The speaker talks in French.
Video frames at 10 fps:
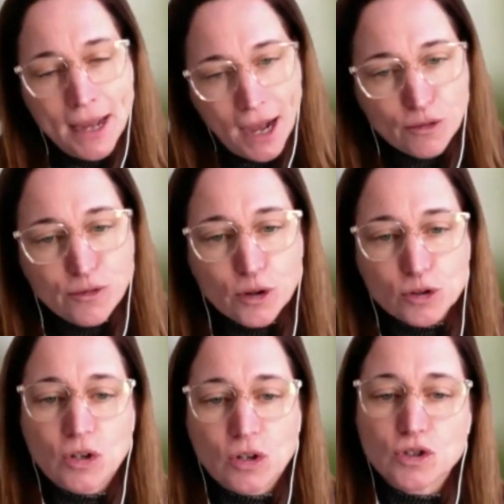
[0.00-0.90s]
en
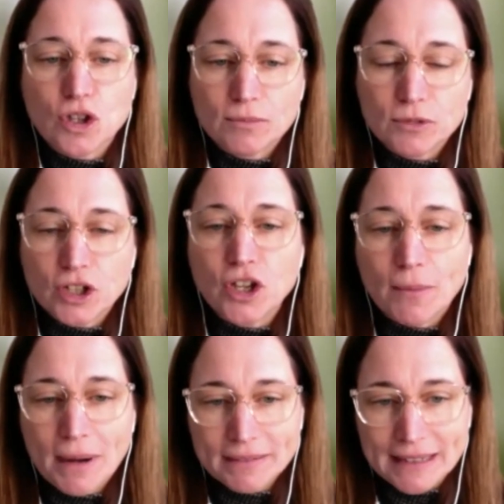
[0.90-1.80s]
fonction du nombre de
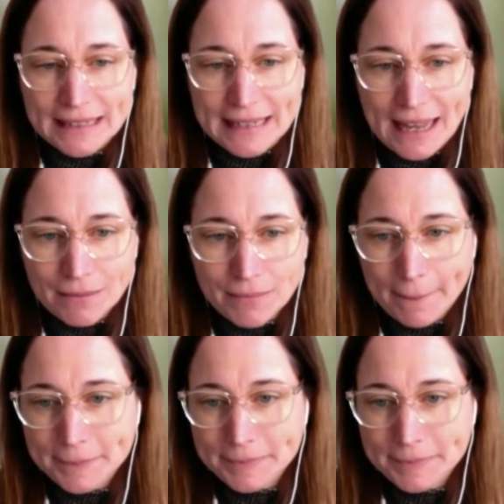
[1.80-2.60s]
demandes également.